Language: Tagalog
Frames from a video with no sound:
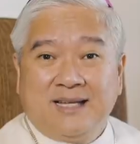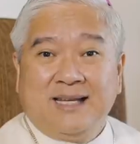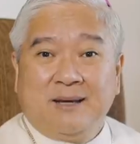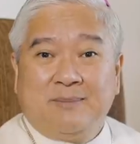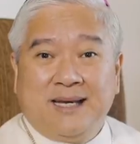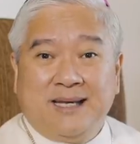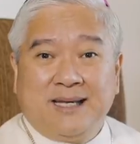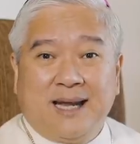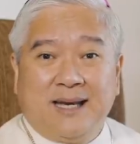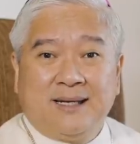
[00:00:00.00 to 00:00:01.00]
ating
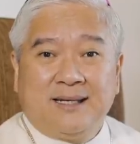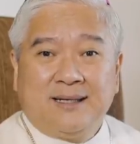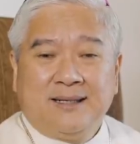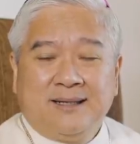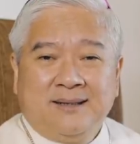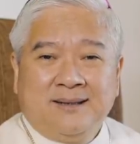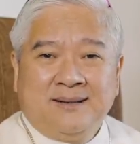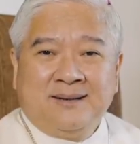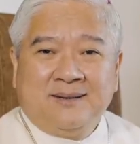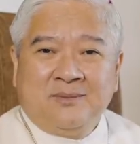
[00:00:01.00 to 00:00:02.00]
kapaligiran,
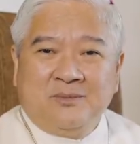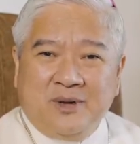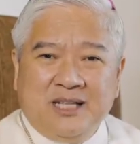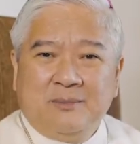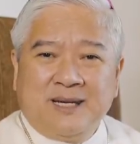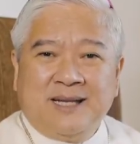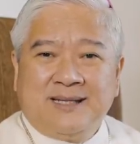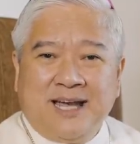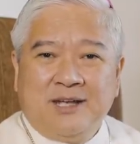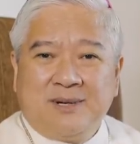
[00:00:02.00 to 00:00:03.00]
pwede pa rin
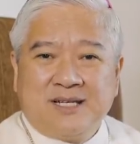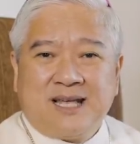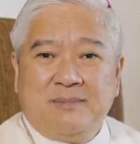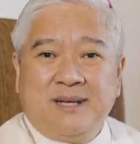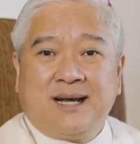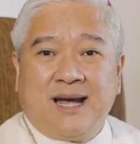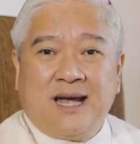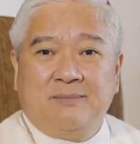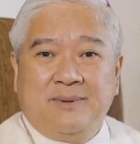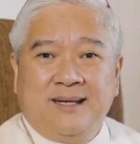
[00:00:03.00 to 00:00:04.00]
tayo magsabi ng
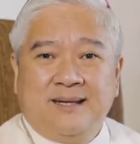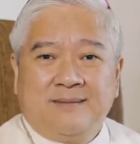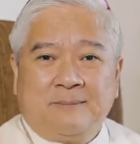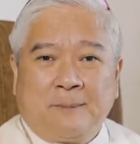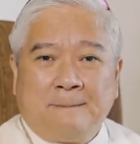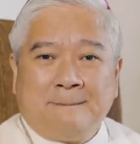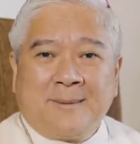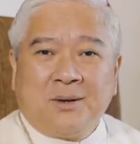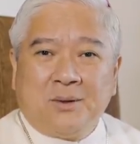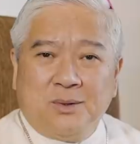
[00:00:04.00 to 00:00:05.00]
happy
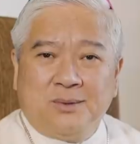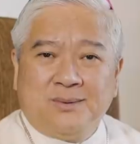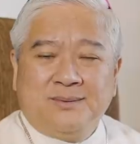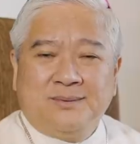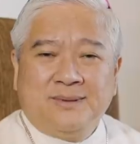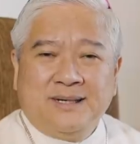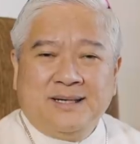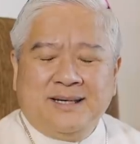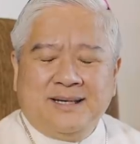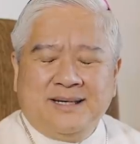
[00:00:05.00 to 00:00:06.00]
kung
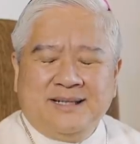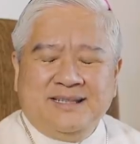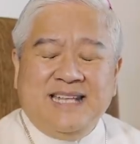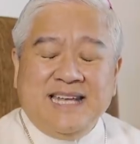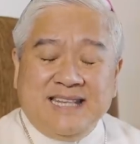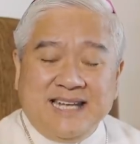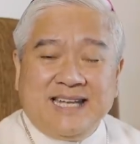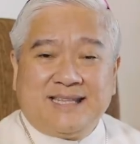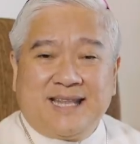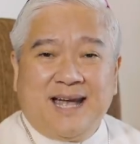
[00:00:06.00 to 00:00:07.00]

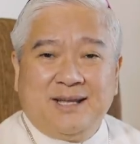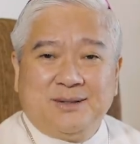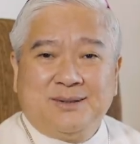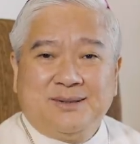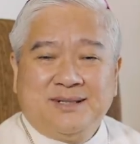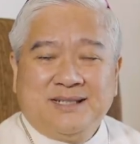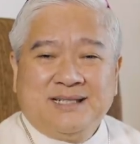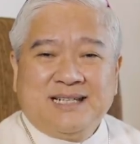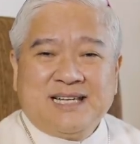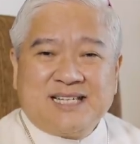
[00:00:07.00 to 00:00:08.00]
didikit tayo,
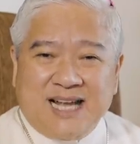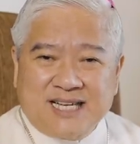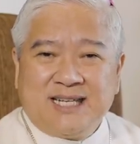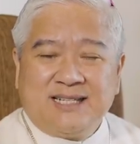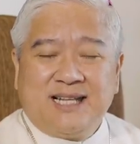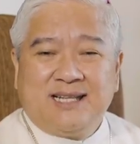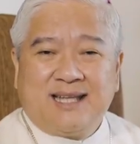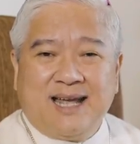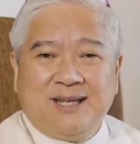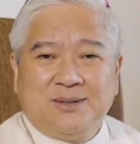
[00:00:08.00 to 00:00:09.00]
sasandal
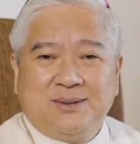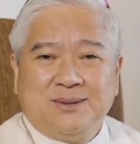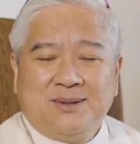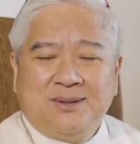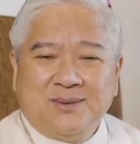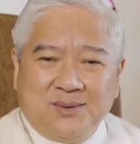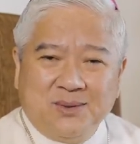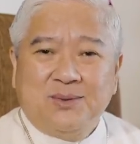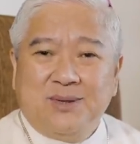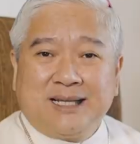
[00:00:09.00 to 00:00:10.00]
tayo,
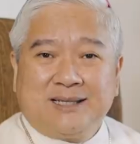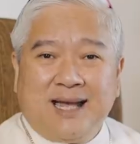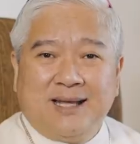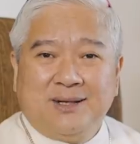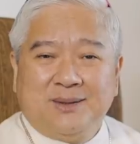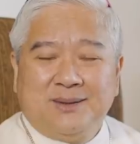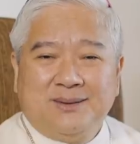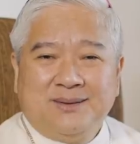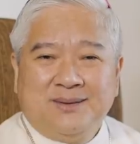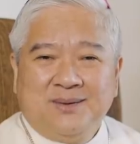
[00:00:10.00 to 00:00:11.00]
uugat tayo,
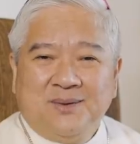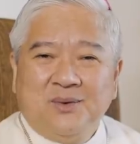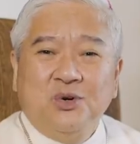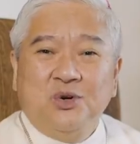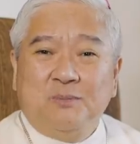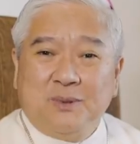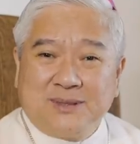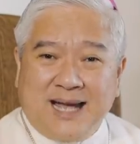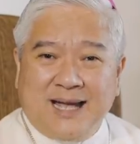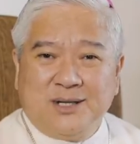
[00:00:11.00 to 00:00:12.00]
uupo
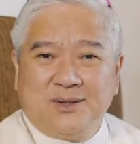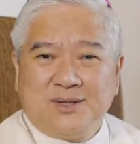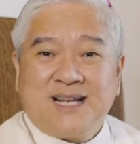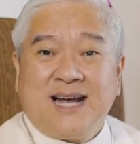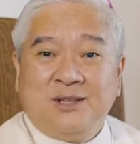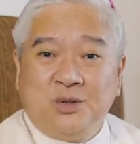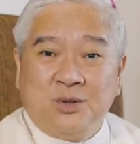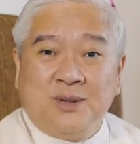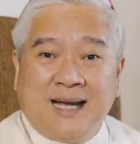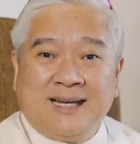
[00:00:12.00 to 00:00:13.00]
tayo sa
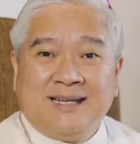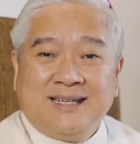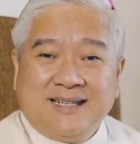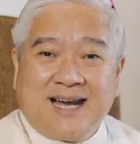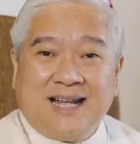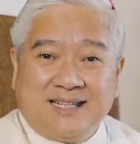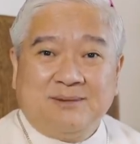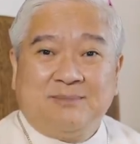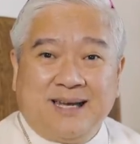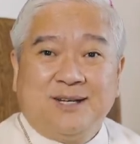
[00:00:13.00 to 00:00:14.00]
kandungan ng
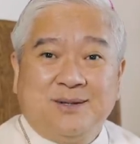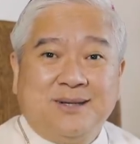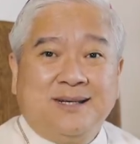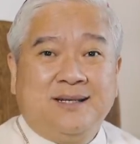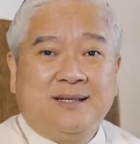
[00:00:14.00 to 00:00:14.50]
ating Panginoon.